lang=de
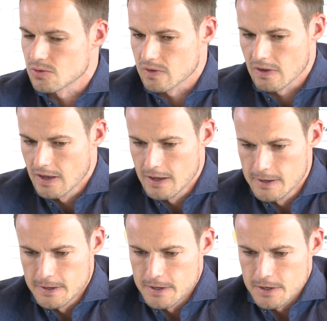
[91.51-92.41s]
Und,
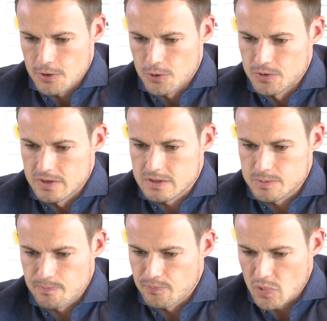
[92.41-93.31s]
und
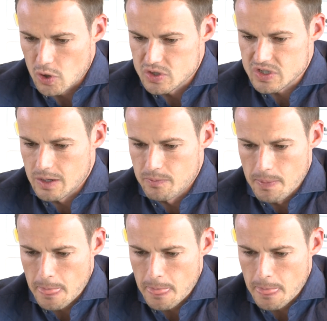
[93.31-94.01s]
trotzdem